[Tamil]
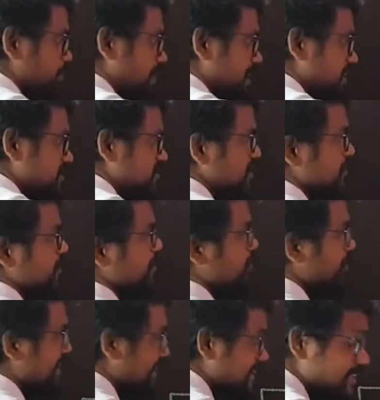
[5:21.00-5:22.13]
பேஸையும்
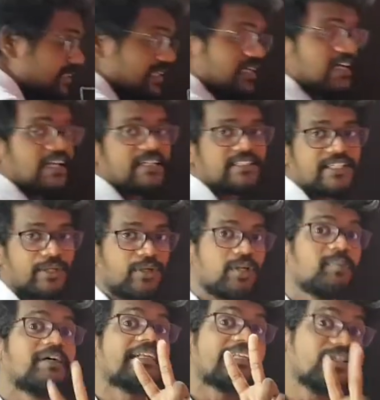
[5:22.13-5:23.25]
இந்த கலெக்டரையும்
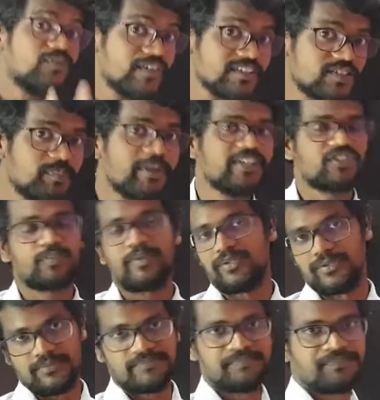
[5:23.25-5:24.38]
நம்ம ரிவர்ஸ் பயஸ்
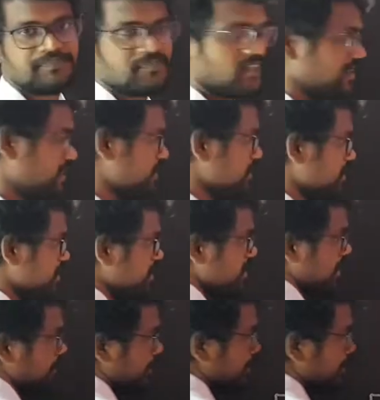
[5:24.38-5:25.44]
பண்ணணும் இல்லையா அப்போ